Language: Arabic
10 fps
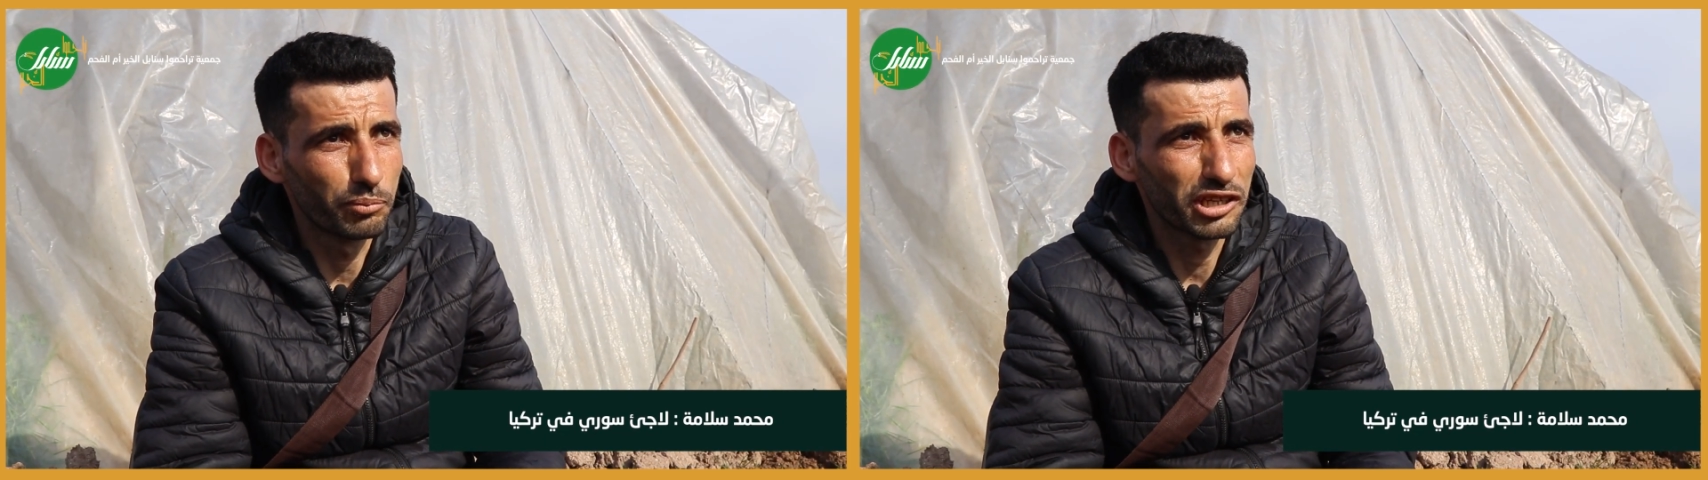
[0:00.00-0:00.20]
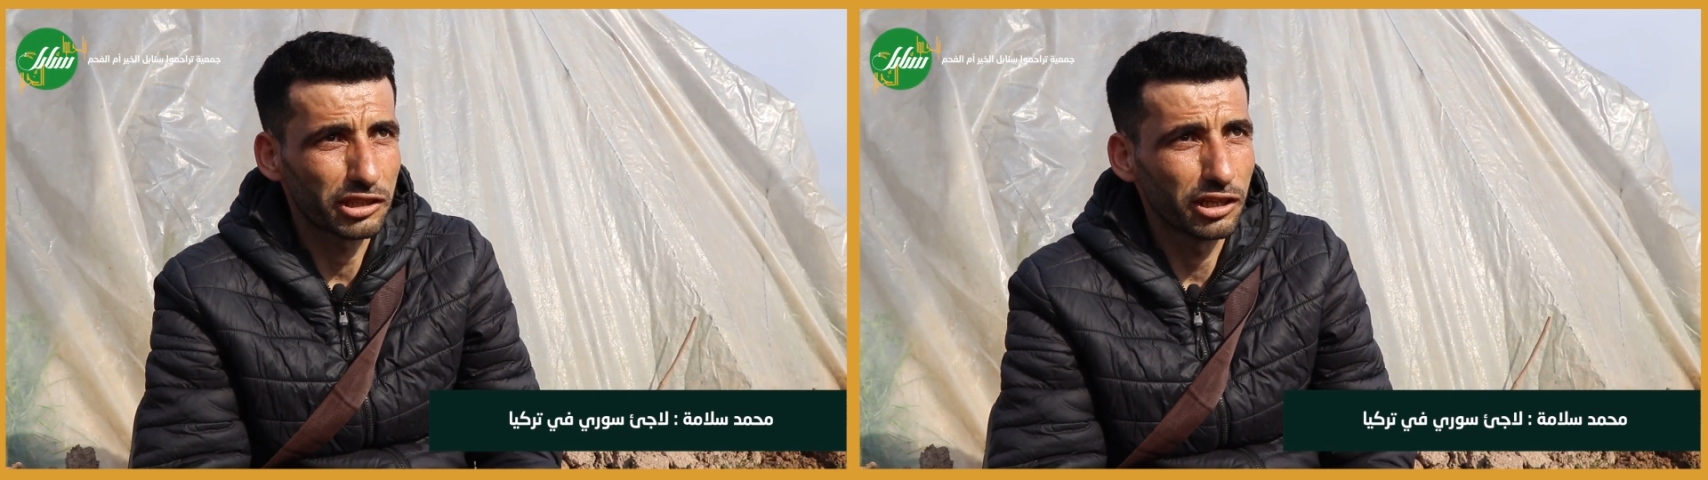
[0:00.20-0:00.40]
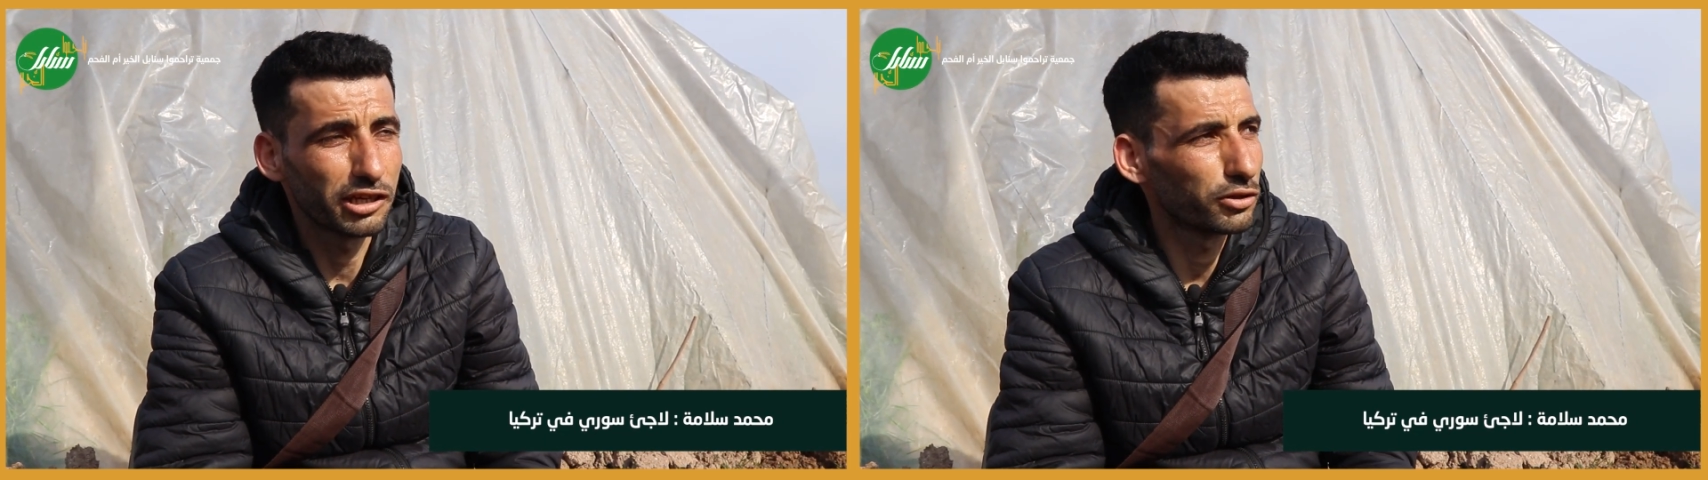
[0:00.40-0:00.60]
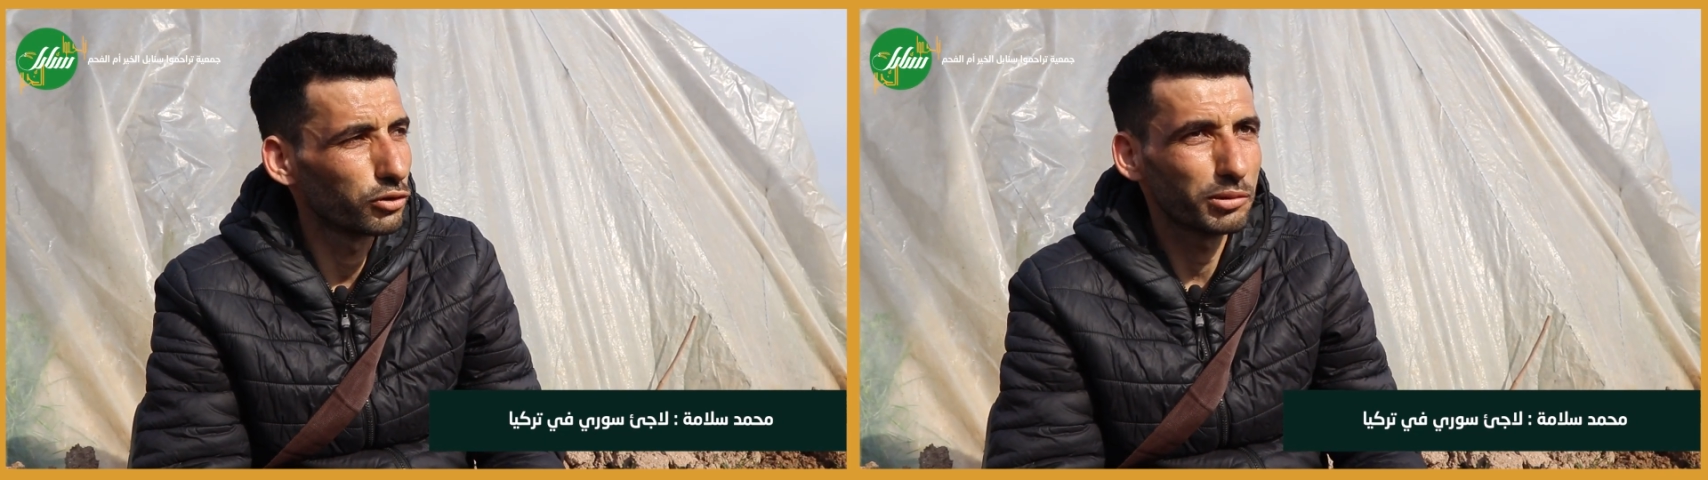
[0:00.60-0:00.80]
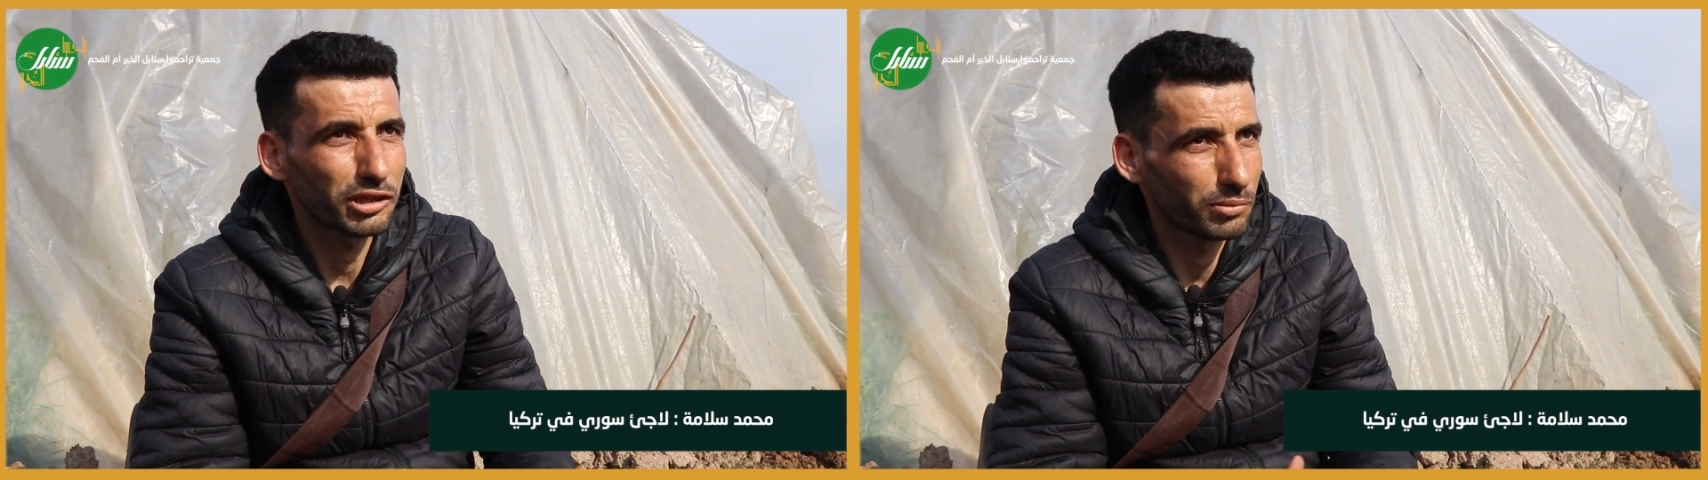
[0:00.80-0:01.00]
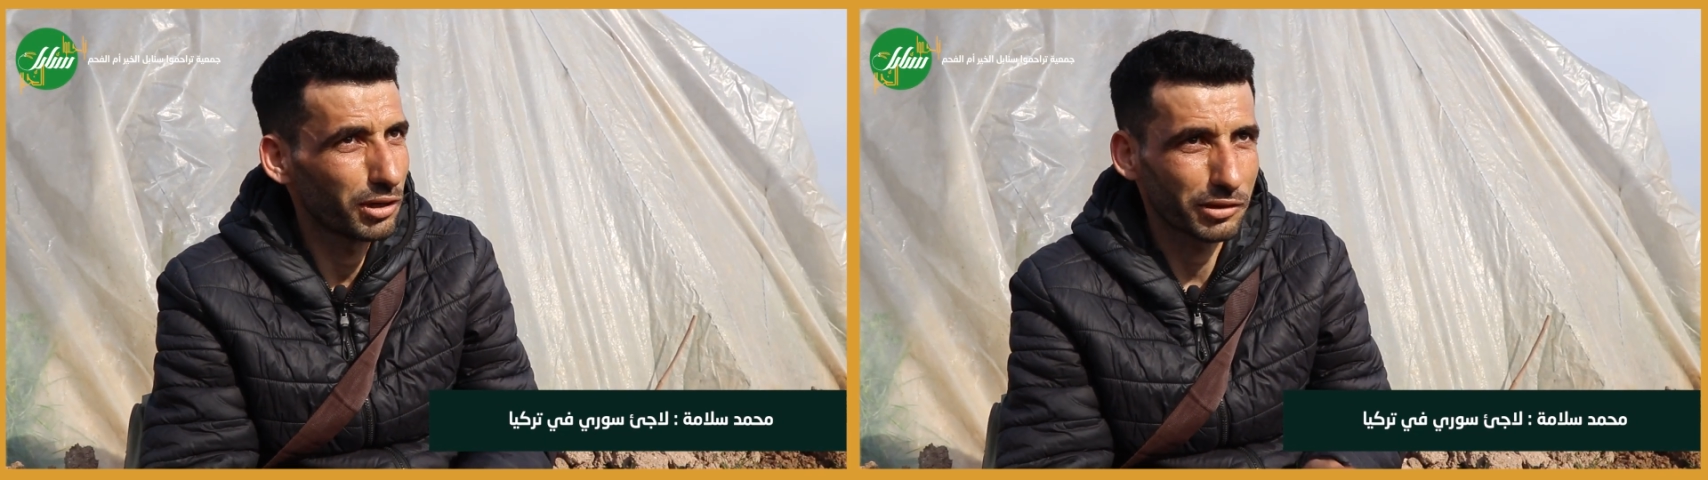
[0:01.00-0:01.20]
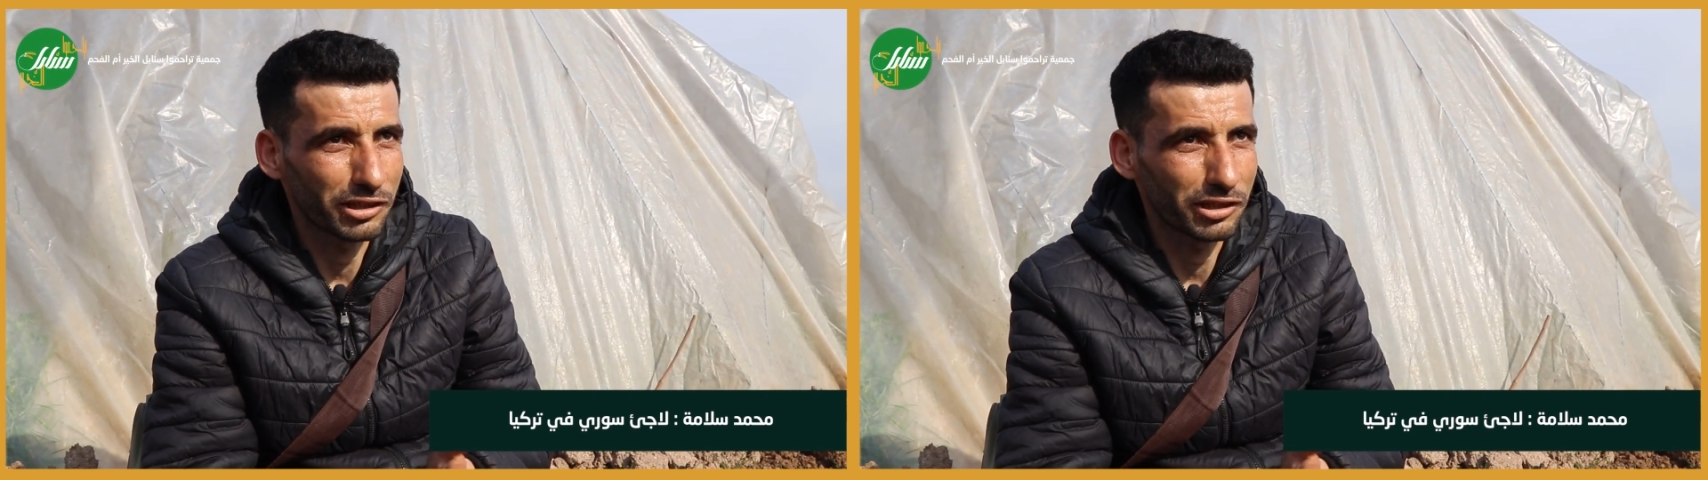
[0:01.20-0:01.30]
بيتنا لانه البيت ما